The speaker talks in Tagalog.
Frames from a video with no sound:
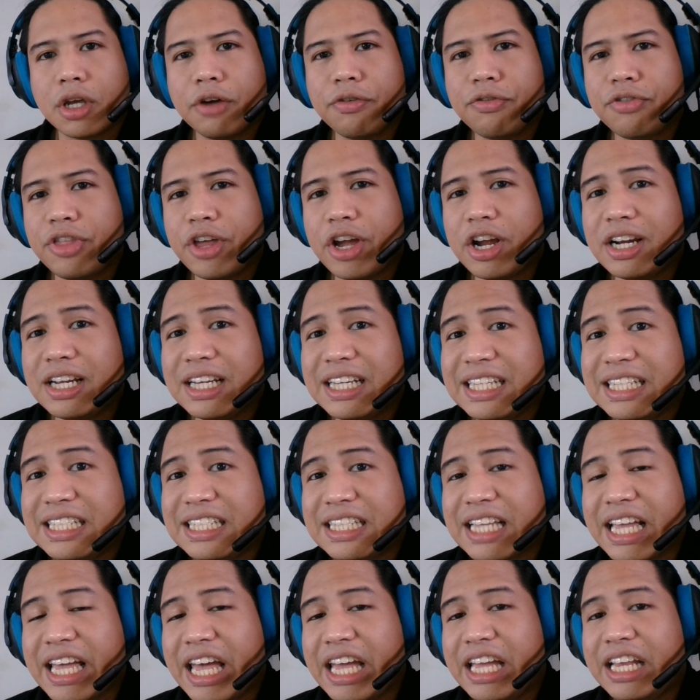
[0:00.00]
if there is
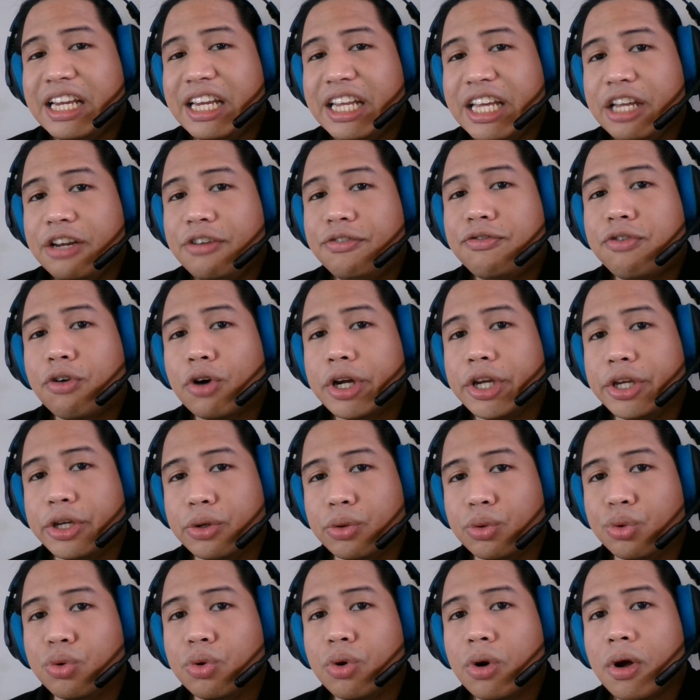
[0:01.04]
a need for
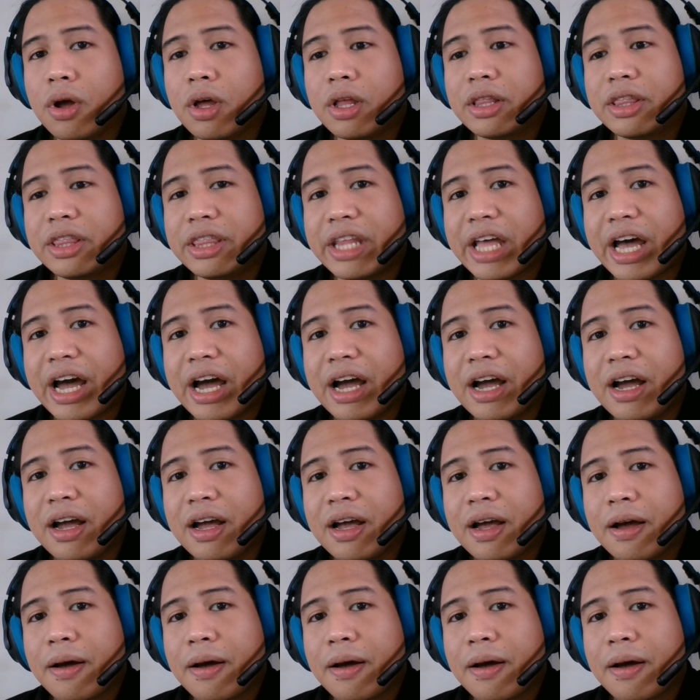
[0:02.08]
you na